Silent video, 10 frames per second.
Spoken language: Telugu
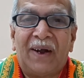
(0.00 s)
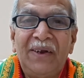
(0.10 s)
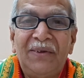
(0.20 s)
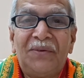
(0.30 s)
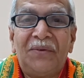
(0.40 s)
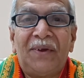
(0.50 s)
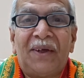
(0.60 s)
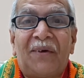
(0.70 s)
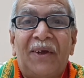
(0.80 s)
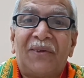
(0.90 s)
కనీసం
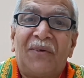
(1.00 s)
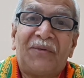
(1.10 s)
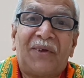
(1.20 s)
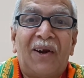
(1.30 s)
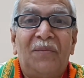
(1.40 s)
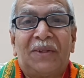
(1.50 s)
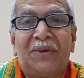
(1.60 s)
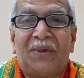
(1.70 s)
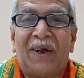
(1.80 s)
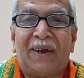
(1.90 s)
ఇరవై సంవత్సరాలు
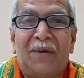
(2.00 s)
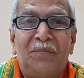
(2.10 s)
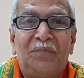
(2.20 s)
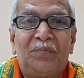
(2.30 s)
బతుకుతాయట